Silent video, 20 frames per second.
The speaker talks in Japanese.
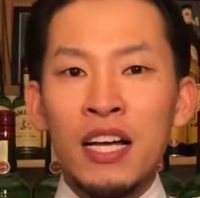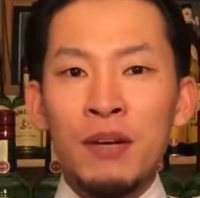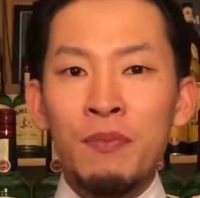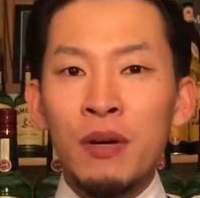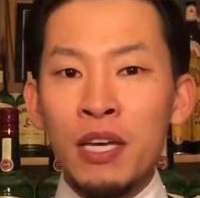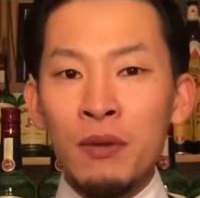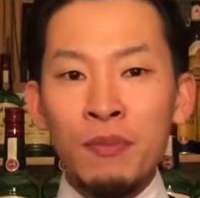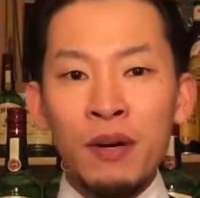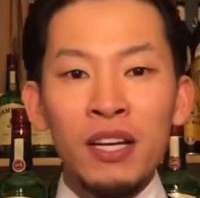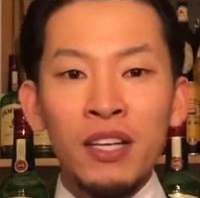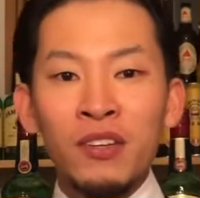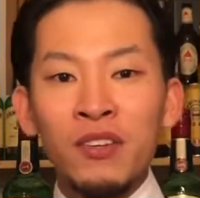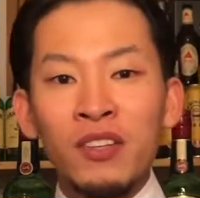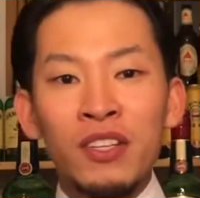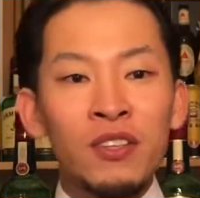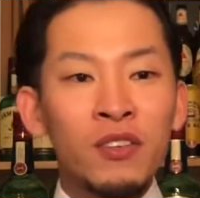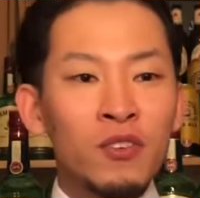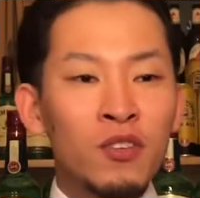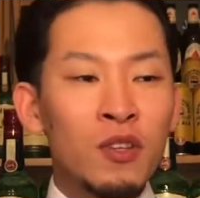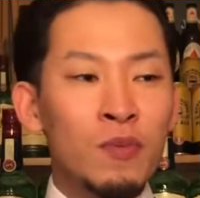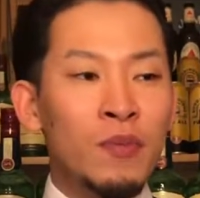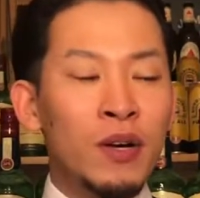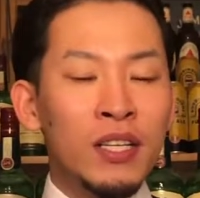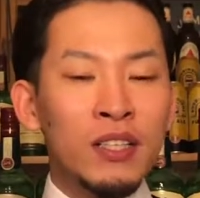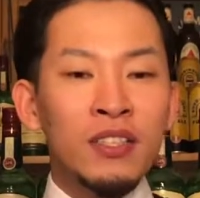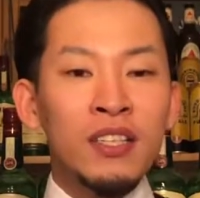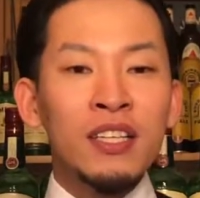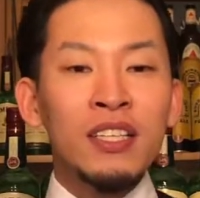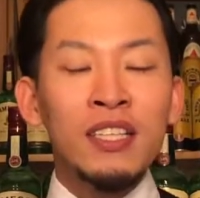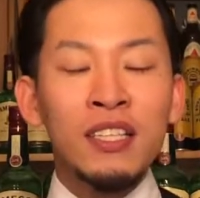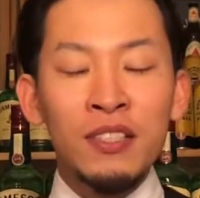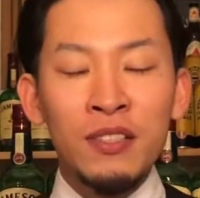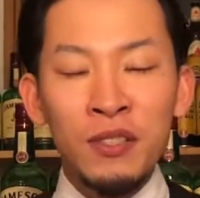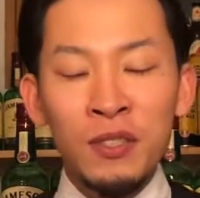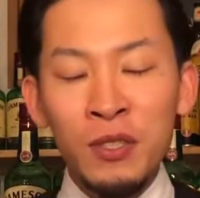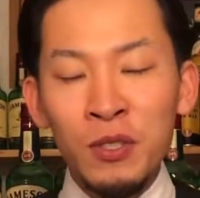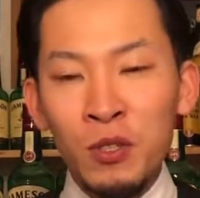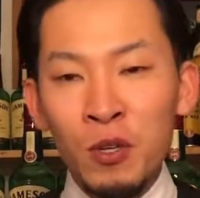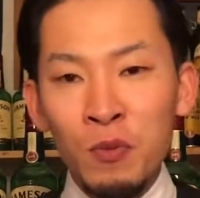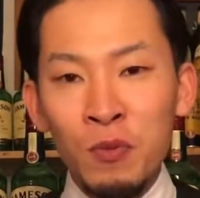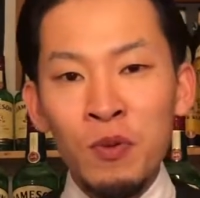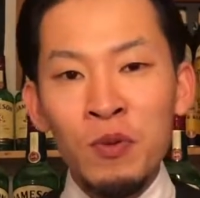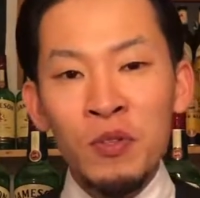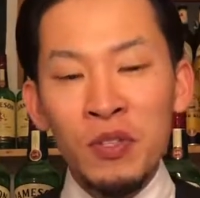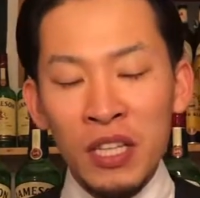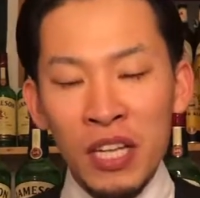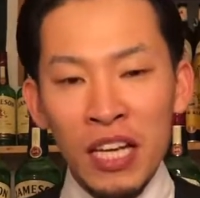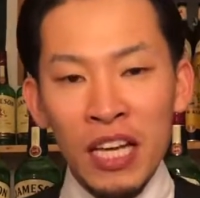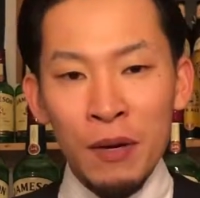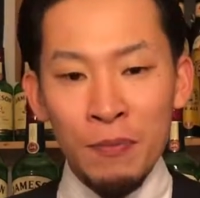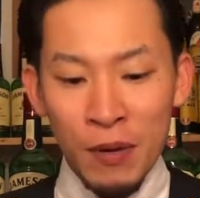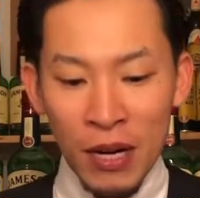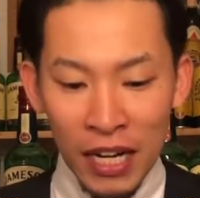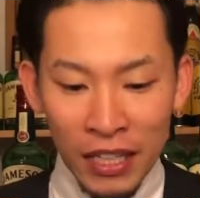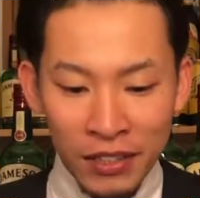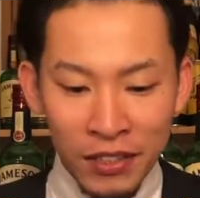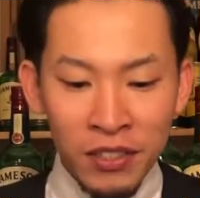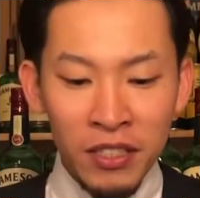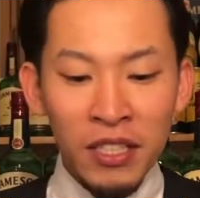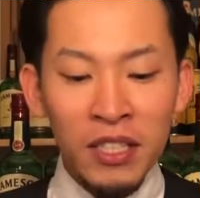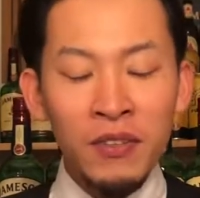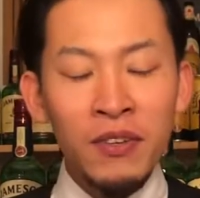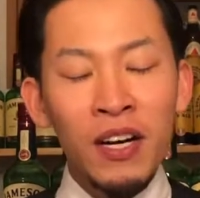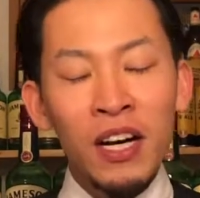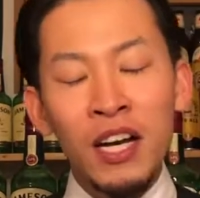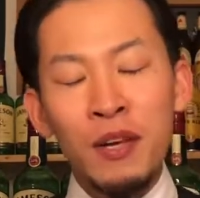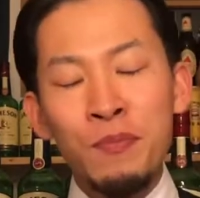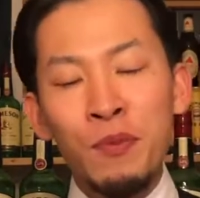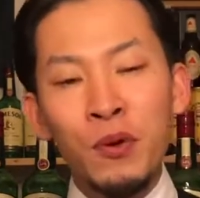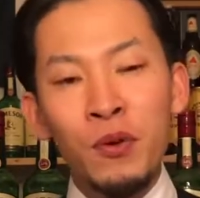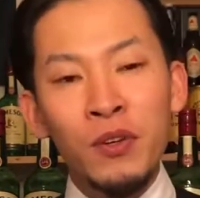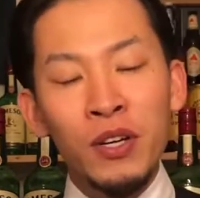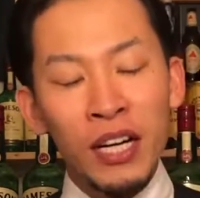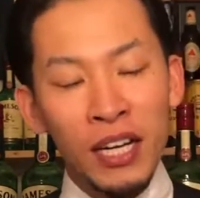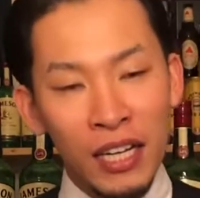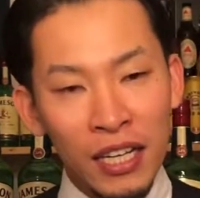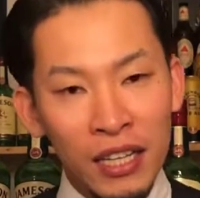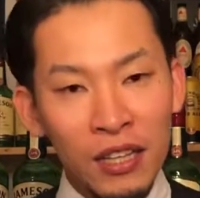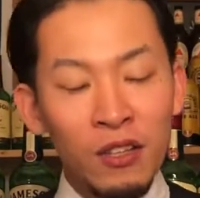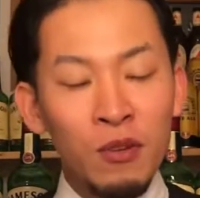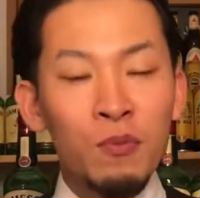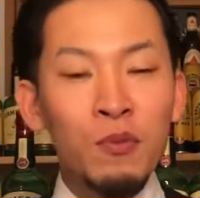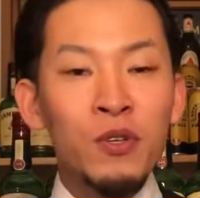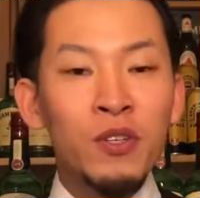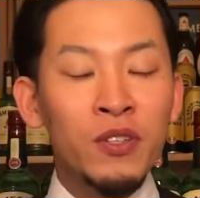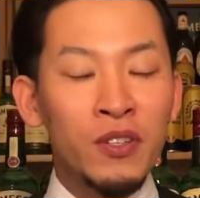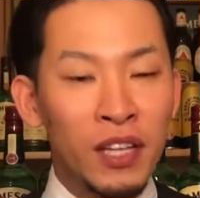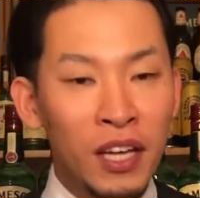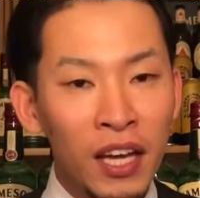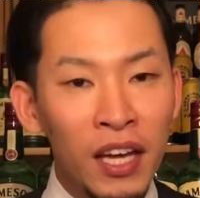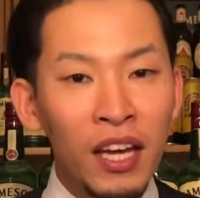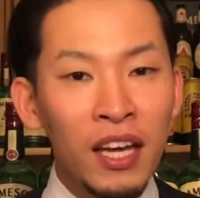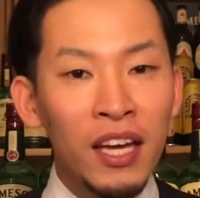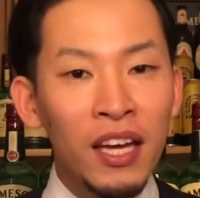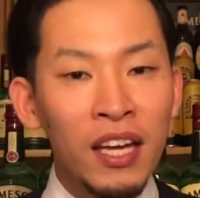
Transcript: まあ今いろんなとこでも暑かったりすると思うんでやっぱ暑い日はハイボールかなって思うよね